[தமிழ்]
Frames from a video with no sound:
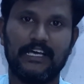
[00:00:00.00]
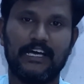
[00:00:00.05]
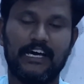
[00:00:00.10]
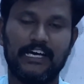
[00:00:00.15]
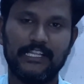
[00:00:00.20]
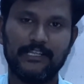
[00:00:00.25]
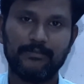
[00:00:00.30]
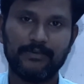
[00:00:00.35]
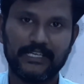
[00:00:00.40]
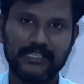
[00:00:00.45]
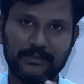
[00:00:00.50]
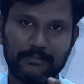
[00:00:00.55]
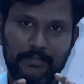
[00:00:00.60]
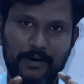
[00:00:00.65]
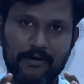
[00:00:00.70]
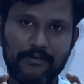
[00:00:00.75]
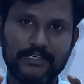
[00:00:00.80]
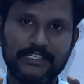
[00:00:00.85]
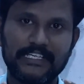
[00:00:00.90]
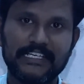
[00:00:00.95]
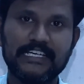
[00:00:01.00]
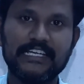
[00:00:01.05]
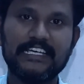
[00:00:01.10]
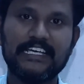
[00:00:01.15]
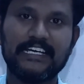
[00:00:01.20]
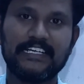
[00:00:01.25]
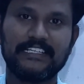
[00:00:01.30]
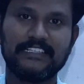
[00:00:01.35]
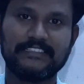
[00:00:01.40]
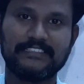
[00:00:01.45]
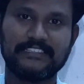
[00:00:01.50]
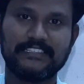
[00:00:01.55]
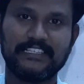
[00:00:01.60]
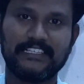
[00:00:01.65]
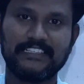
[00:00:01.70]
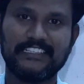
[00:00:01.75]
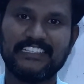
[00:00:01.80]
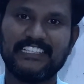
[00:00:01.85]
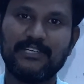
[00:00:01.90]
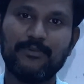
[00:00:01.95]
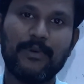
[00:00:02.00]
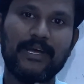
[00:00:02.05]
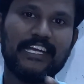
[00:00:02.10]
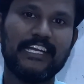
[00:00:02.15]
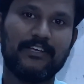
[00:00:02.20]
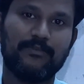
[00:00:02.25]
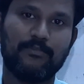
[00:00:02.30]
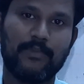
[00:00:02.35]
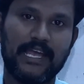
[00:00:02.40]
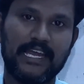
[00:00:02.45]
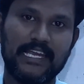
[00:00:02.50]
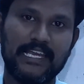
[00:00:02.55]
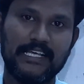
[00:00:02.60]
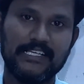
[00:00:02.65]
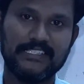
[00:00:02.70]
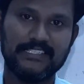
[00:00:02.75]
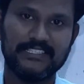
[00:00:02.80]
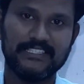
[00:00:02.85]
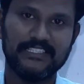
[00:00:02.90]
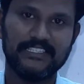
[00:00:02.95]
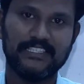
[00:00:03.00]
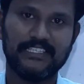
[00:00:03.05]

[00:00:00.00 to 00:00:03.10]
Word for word: அதேமாதிரி அந்த பவர் இண்டிகேட்டர்ஸு அந்த ரிமைனிங் மைலேஜு